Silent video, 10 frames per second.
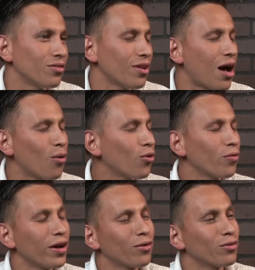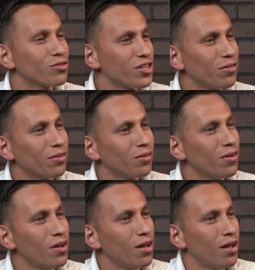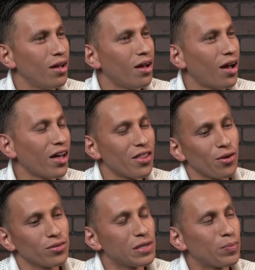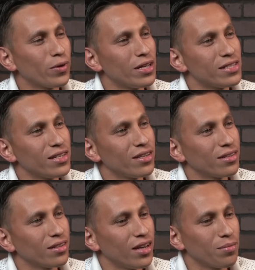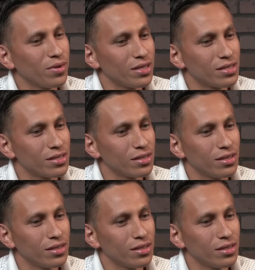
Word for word: Aún no había conocido a Dios, se puede decir, en mis